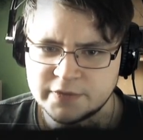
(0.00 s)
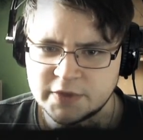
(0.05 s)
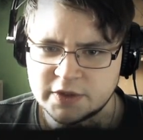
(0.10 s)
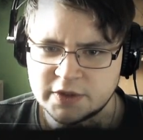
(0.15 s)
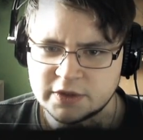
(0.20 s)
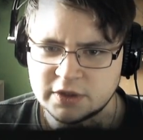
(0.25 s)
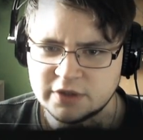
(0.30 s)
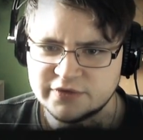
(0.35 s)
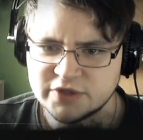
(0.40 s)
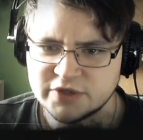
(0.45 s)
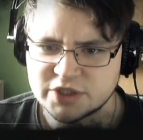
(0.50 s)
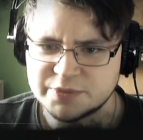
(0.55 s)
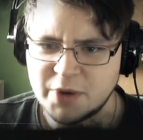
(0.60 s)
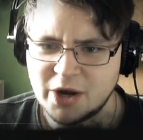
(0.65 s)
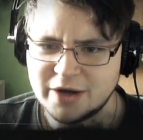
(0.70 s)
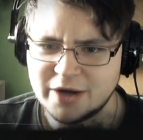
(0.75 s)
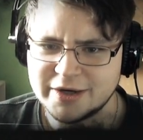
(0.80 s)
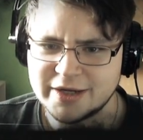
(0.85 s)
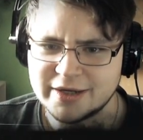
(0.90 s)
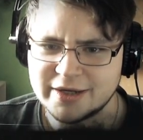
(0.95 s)
Glückwunsch,
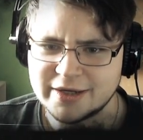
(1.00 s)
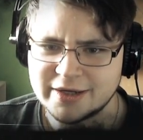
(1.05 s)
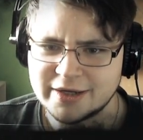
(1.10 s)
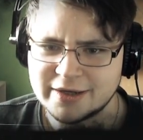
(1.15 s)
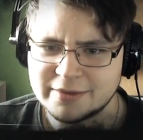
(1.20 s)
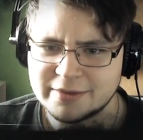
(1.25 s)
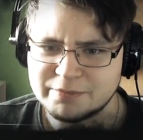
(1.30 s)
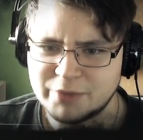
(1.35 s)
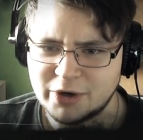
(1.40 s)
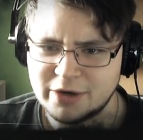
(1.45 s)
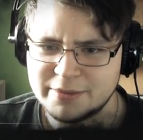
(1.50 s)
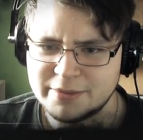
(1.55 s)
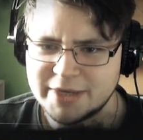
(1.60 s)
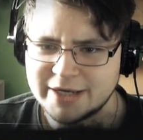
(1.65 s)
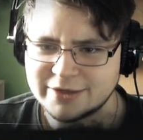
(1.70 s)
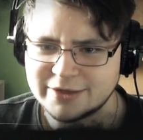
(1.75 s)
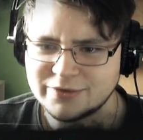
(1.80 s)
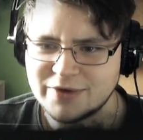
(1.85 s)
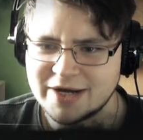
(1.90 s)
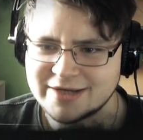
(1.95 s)
Bernie!
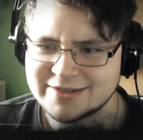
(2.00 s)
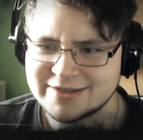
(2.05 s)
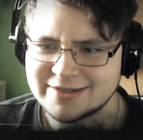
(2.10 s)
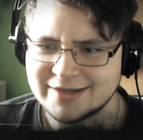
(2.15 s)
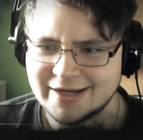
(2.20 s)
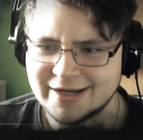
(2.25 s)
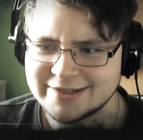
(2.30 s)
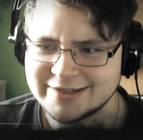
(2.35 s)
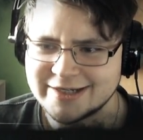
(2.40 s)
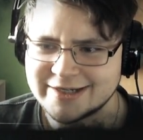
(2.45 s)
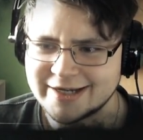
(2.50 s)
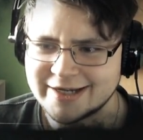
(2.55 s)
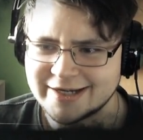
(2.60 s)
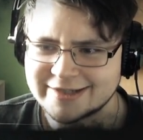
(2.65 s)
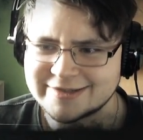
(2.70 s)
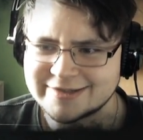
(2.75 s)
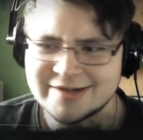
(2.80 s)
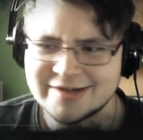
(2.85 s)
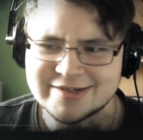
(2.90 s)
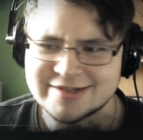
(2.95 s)
Bernie, du hast die Leichen
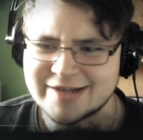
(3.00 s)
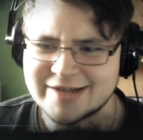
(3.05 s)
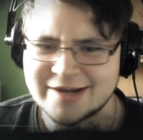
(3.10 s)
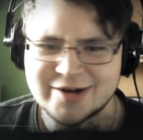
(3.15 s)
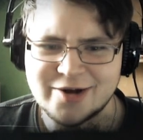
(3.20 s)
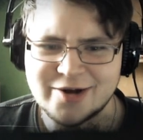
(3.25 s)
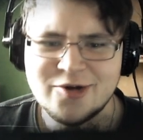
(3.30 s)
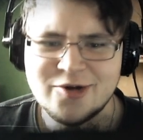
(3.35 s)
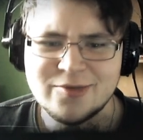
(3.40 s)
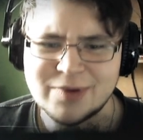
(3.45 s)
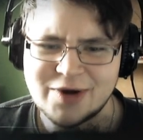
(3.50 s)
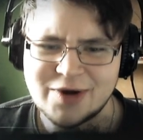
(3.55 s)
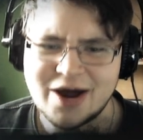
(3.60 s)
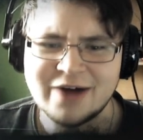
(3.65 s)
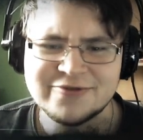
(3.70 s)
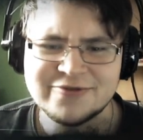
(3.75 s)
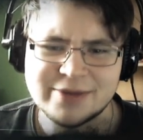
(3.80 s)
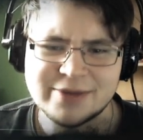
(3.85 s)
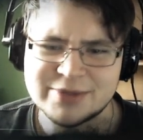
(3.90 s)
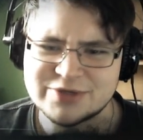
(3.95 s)
gekriegt. Das ist eine üble
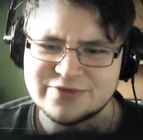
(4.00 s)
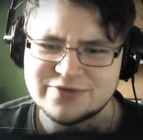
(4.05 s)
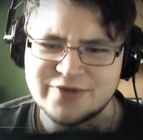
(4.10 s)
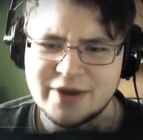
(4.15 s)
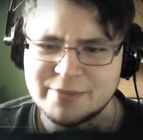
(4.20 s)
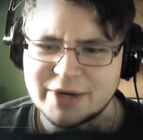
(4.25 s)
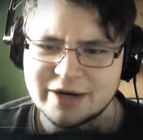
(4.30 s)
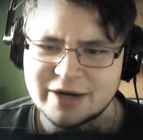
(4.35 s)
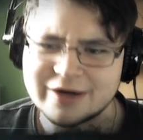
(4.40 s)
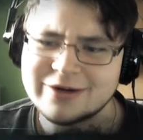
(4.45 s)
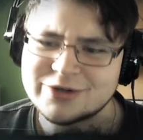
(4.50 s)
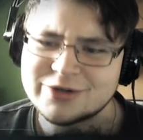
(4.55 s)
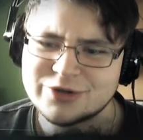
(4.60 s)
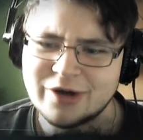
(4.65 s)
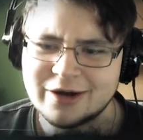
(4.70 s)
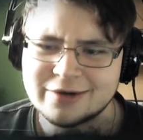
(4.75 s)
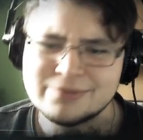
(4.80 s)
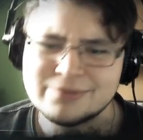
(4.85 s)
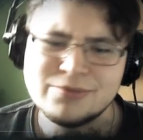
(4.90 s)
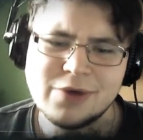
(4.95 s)
Aufgabe, sofern man einen
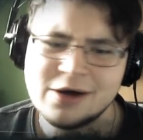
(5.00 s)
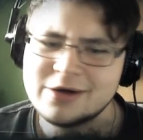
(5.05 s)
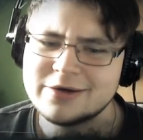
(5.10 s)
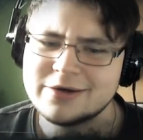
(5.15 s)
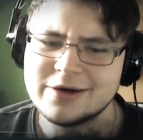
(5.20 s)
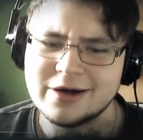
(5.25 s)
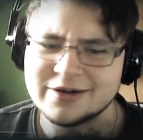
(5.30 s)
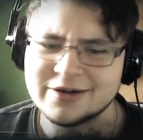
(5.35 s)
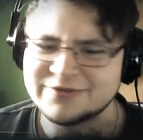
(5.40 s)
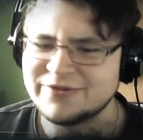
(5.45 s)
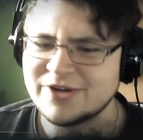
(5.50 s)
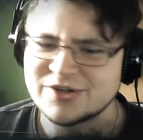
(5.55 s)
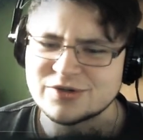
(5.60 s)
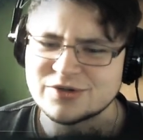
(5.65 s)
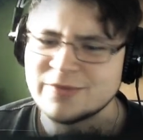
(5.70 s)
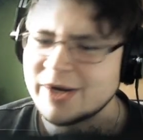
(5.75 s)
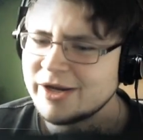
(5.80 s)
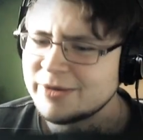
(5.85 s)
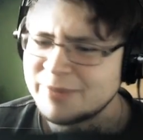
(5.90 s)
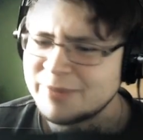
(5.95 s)
starken Magen hat. Falls
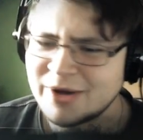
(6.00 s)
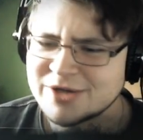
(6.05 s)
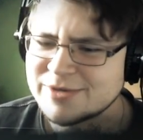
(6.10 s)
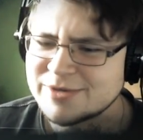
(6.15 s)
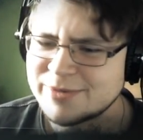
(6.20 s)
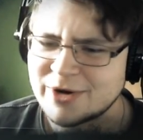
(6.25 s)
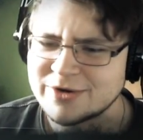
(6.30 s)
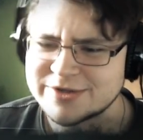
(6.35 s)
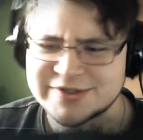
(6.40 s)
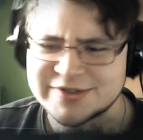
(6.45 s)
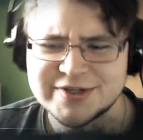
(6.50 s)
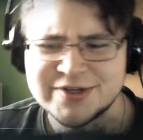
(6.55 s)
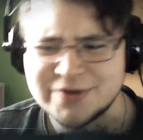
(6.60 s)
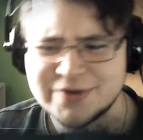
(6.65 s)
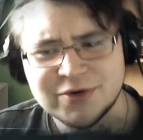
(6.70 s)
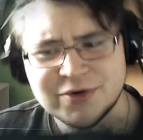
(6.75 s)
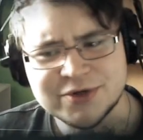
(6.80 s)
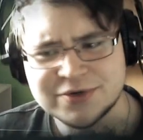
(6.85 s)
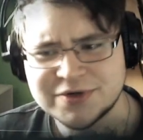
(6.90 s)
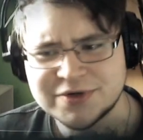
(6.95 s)
du mal eine Pause brauchst, die
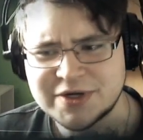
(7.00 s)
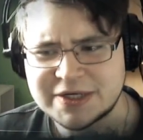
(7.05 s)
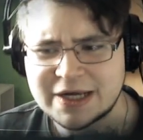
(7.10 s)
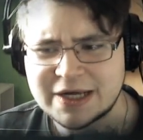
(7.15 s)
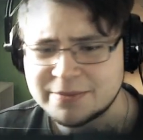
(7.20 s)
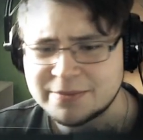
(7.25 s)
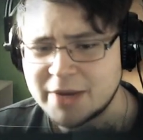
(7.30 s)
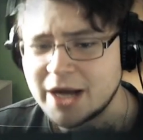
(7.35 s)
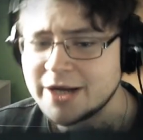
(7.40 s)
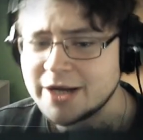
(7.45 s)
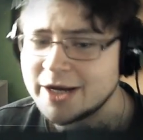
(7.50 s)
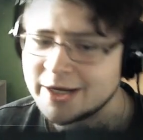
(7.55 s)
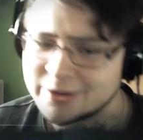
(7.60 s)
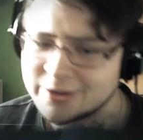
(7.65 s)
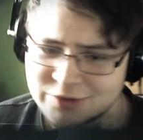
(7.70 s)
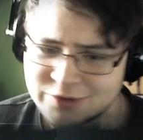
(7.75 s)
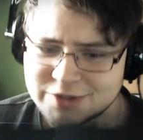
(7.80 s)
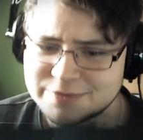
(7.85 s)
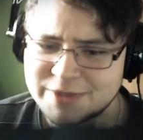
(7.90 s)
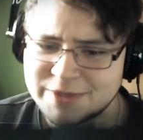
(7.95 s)
Jungs und ich haben ein, ein
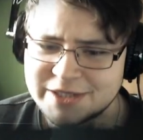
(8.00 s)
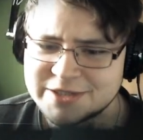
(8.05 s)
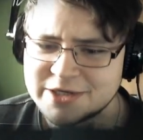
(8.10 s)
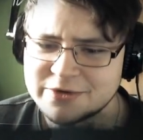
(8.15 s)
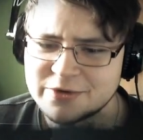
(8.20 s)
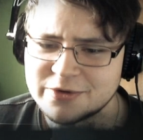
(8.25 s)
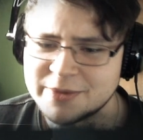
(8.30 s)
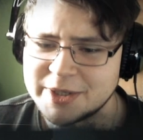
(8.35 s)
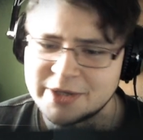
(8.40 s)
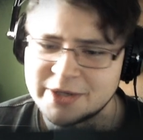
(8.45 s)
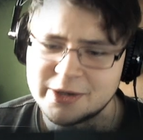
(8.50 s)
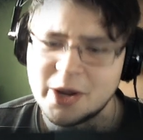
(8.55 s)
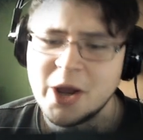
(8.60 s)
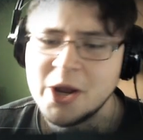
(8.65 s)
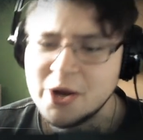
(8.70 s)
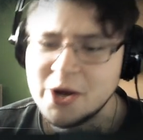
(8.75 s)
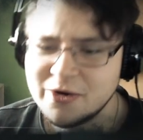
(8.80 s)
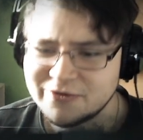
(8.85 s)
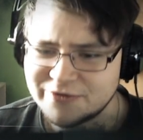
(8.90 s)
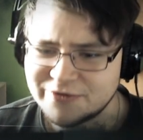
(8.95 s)
gutes Plätzchen über den
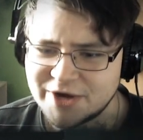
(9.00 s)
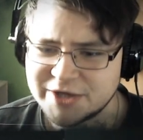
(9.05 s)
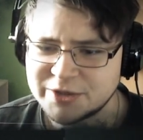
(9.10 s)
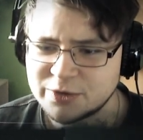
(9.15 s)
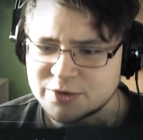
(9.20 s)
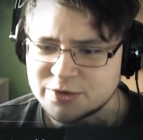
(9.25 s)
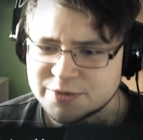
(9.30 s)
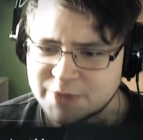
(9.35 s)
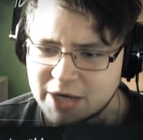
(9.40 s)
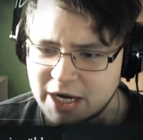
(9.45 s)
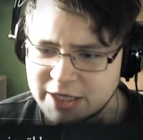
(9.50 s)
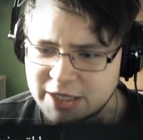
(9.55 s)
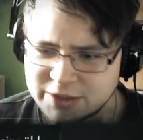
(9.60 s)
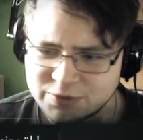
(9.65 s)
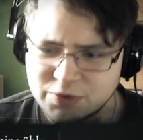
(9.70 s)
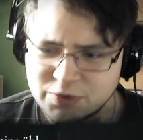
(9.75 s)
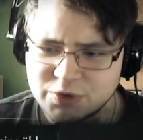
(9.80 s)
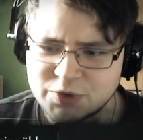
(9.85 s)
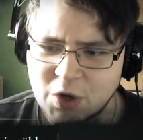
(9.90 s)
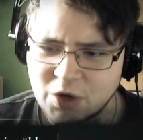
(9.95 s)
Fertigungsbereich.
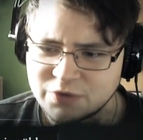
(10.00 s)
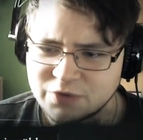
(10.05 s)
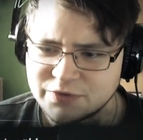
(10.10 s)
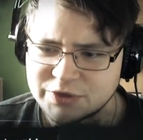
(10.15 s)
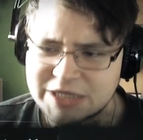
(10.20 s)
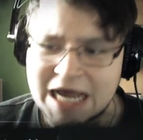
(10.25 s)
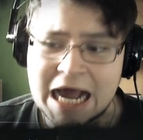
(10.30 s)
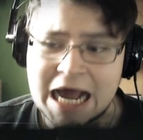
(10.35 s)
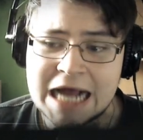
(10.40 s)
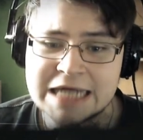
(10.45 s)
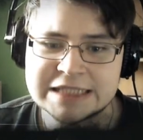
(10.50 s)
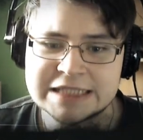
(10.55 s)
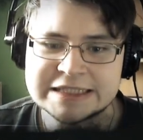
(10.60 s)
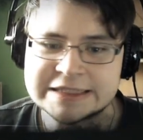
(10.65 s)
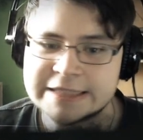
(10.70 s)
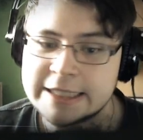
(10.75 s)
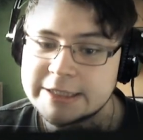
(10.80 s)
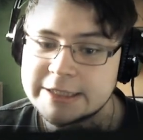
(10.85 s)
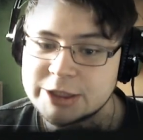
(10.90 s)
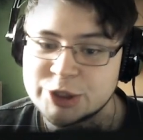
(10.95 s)
Nur dort wird der Alte
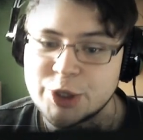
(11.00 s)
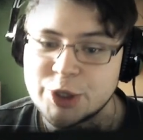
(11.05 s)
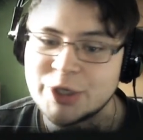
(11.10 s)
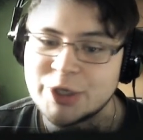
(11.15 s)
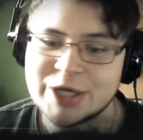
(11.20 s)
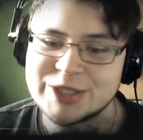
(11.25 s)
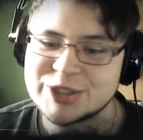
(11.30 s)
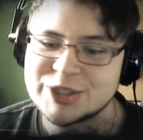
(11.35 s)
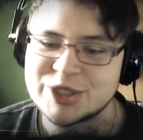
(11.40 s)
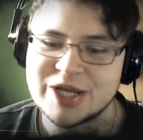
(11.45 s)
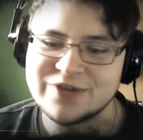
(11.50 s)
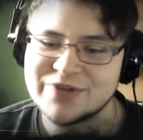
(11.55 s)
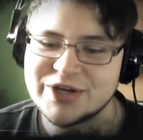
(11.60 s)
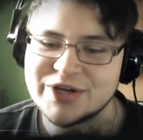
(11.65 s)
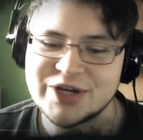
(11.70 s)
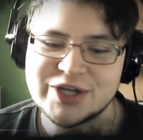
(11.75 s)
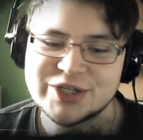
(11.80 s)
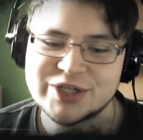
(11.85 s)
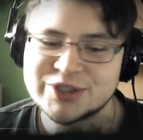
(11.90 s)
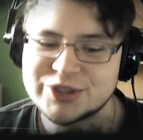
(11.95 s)
dein
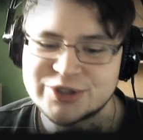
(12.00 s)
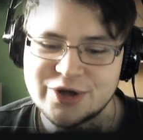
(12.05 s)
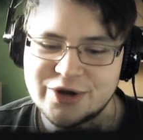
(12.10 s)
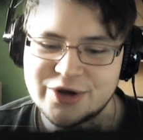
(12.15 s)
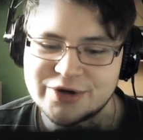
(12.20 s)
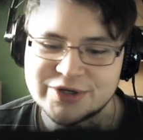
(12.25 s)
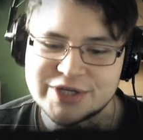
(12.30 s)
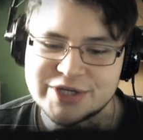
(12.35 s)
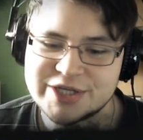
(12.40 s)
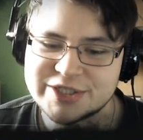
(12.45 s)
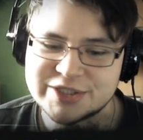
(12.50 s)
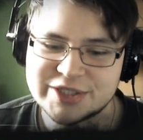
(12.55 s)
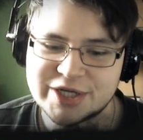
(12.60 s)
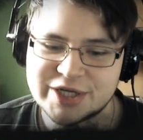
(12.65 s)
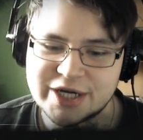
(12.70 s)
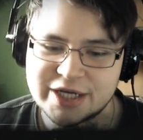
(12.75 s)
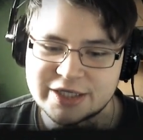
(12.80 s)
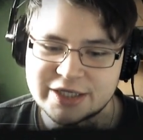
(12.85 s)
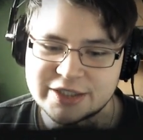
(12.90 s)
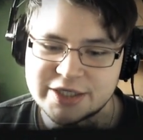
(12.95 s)
Schönheitsschläfchen nicht stören. Hier sind die
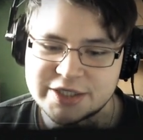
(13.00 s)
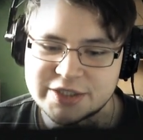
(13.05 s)
Regeln.